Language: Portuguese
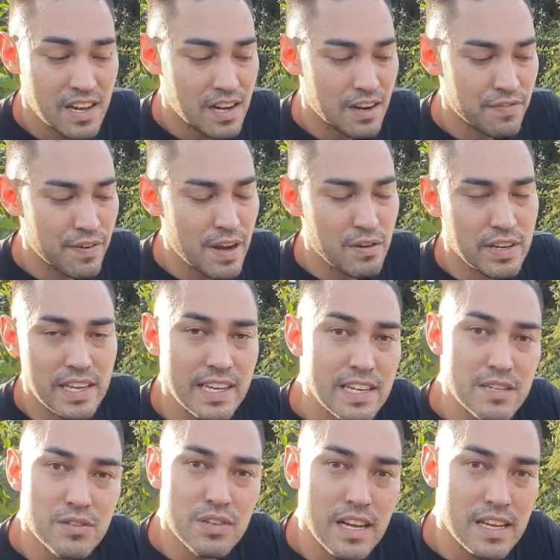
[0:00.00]
Rafael, o que, que
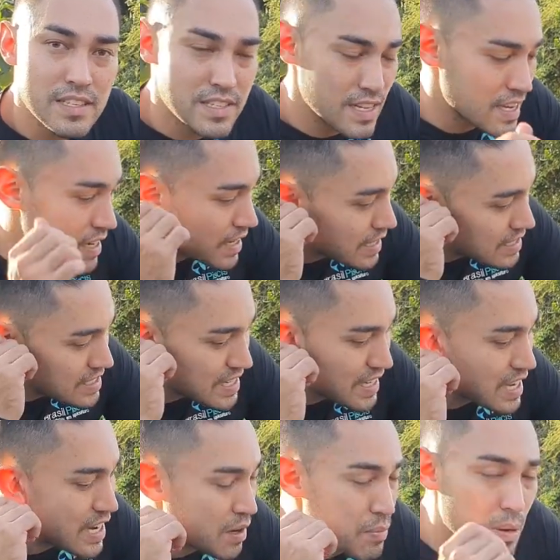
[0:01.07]
isso quer dizer? Quer dizer
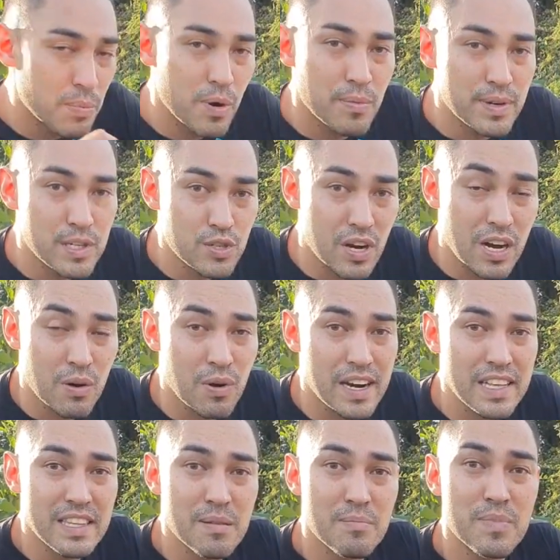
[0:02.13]
que ela é uma bomba que joga
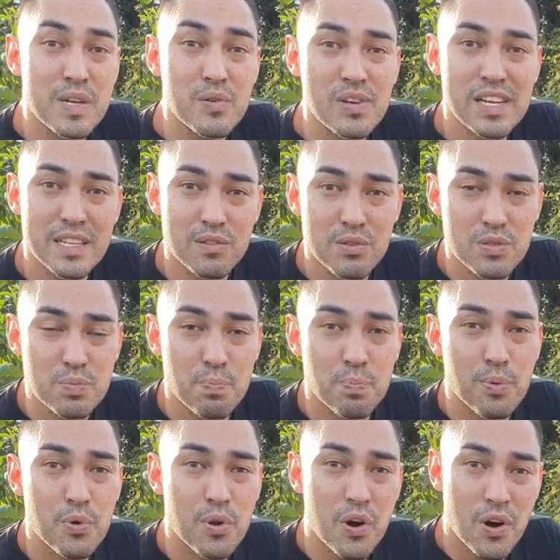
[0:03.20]
40 mil litros
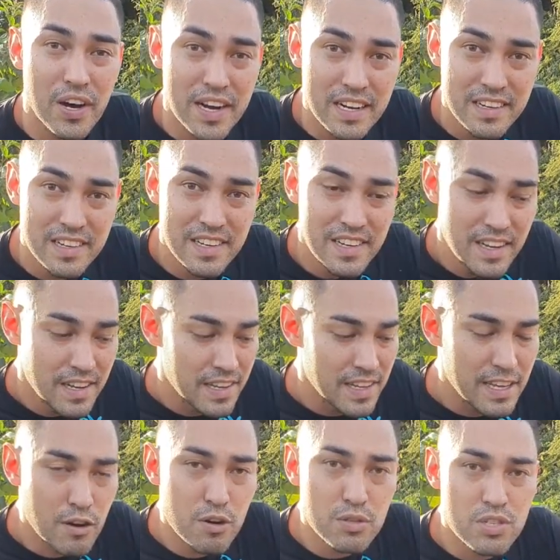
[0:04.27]
por hora
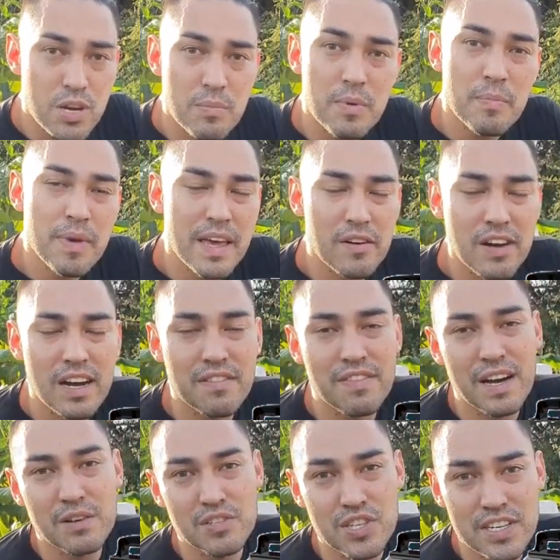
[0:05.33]
e consome meio
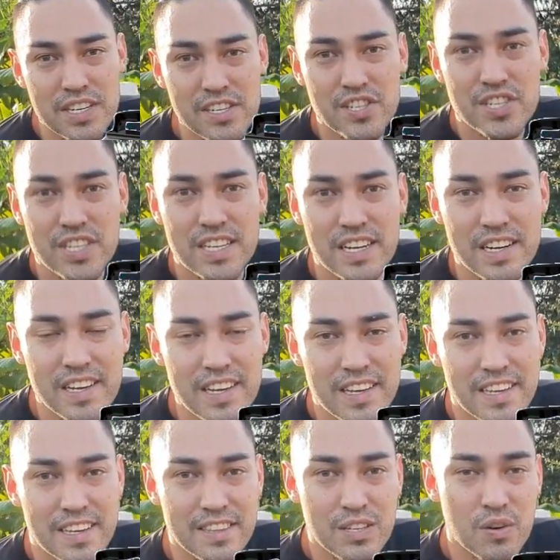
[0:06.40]
cavalo de energia.
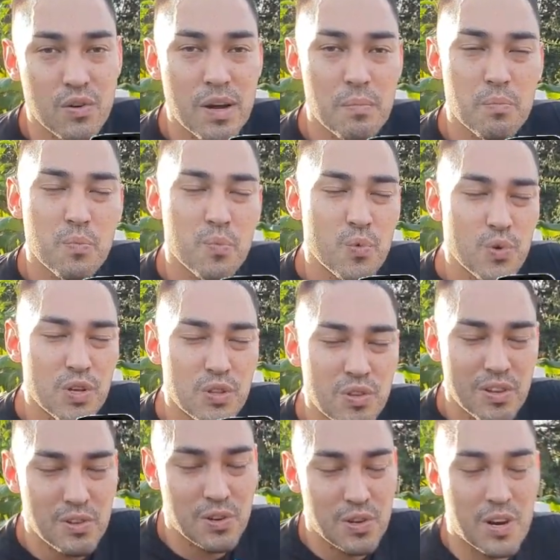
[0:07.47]
Então é muito
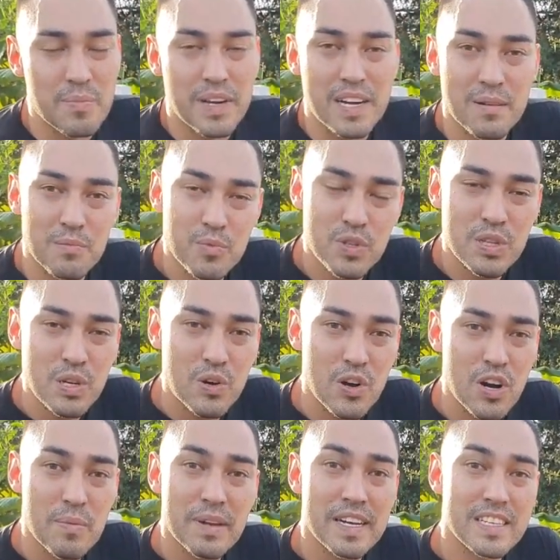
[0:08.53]
econômica, é muito
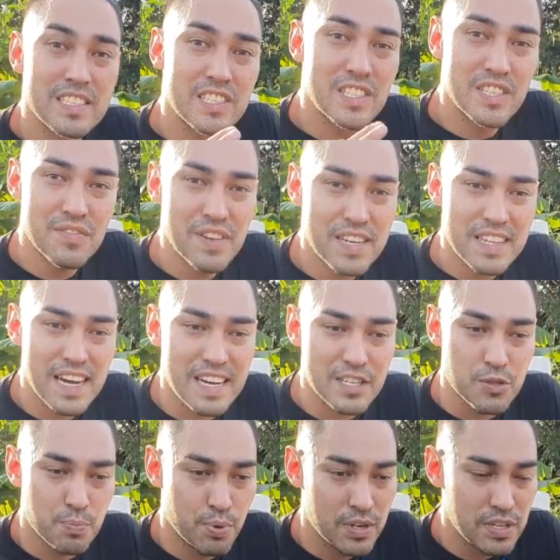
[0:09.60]
econômica de
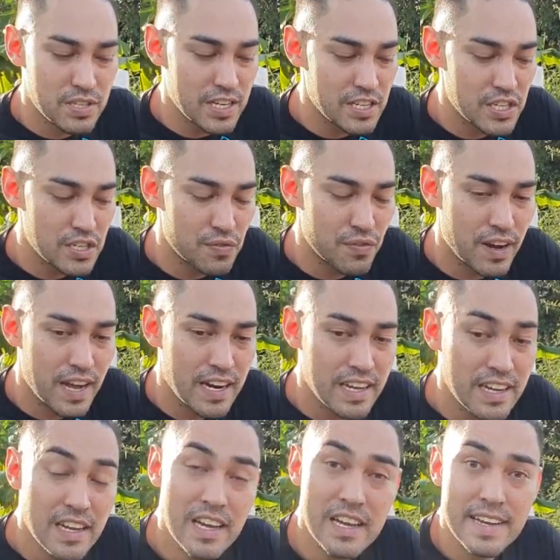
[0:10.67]
verdade. Por isso que a gente
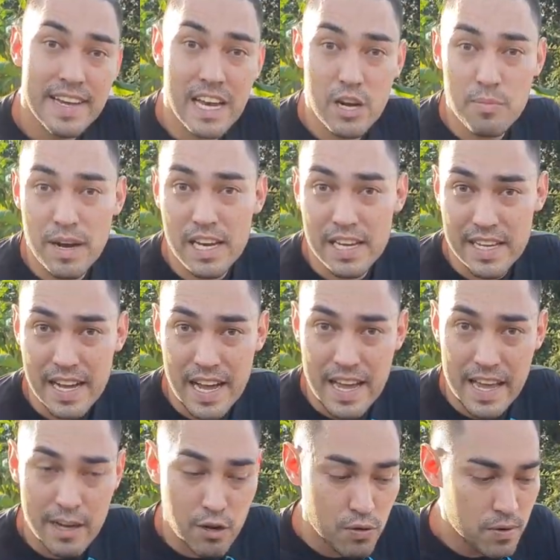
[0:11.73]
fala que ela é uma linha
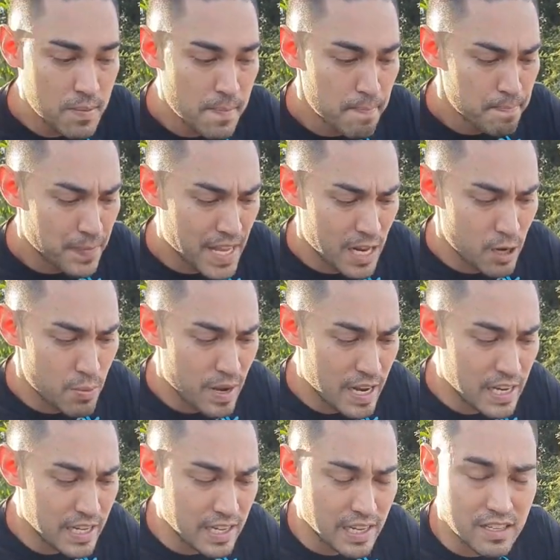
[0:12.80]
eco, ela é uma
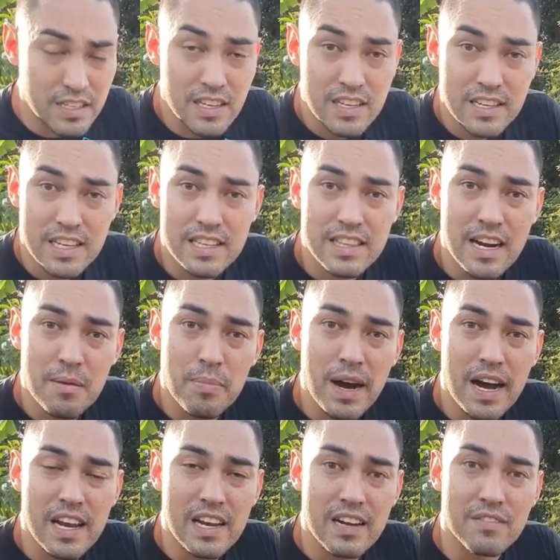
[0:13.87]
linha que
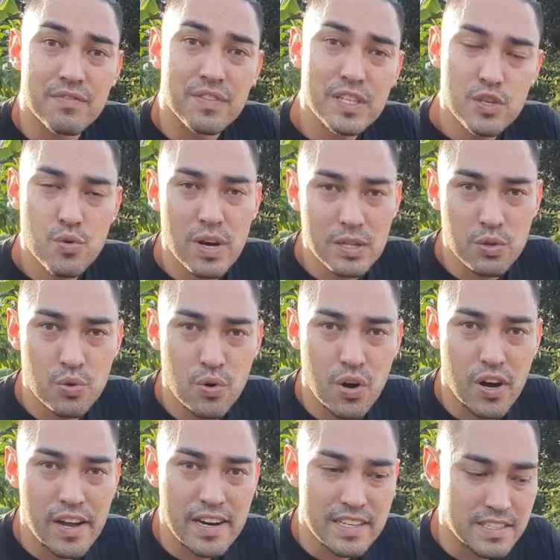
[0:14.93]
trabalha 24
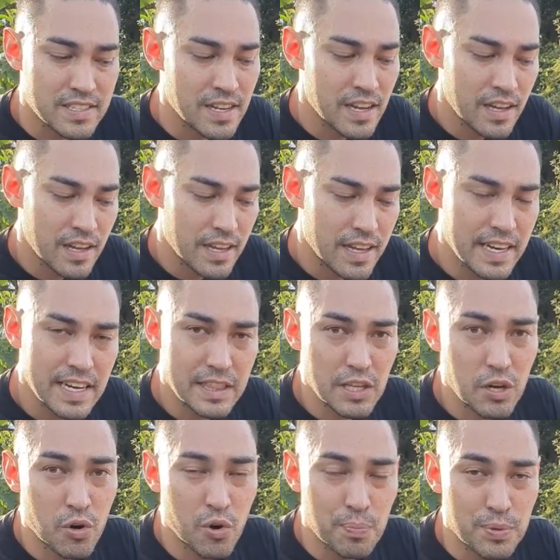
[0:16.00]
horas
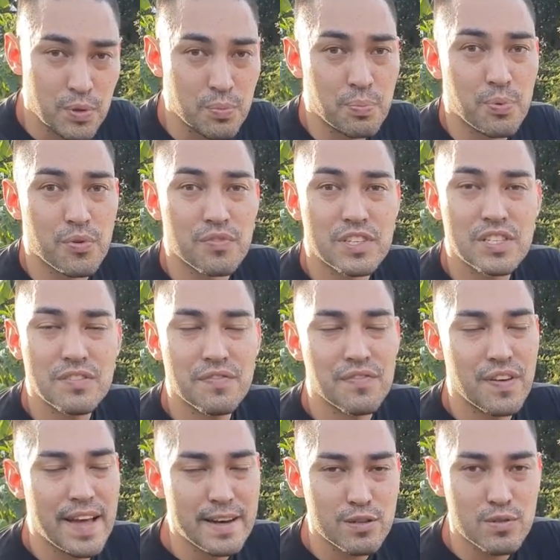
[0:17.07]
ininterrupto por
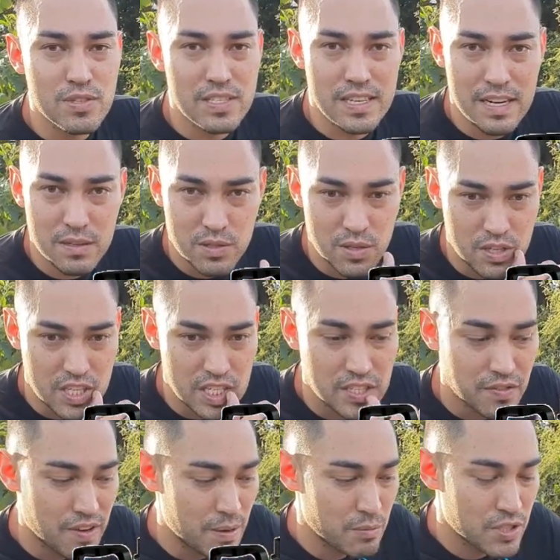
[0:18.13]
diversos anos. Nós já
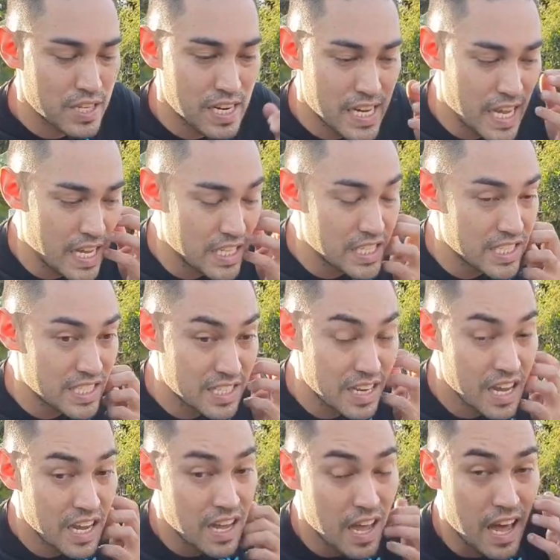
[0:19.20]
tivemos clientes
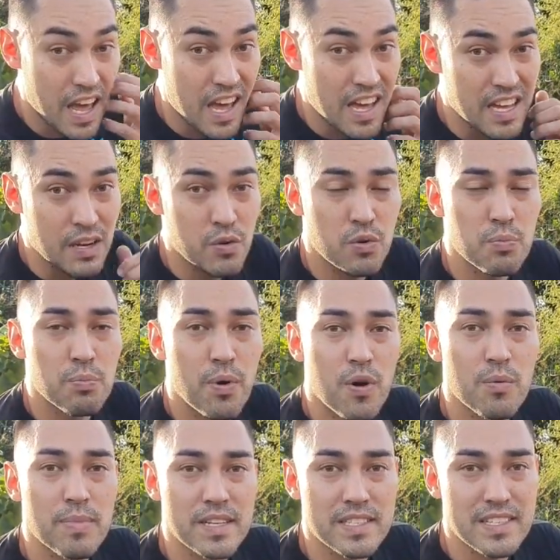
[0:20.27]
é, com
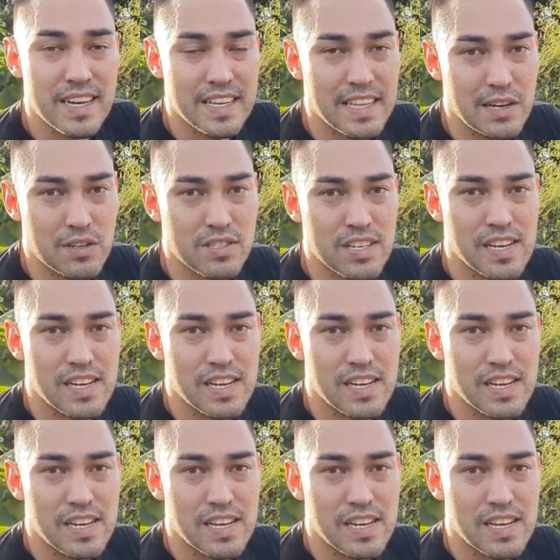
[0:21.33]
bombas aí da nossa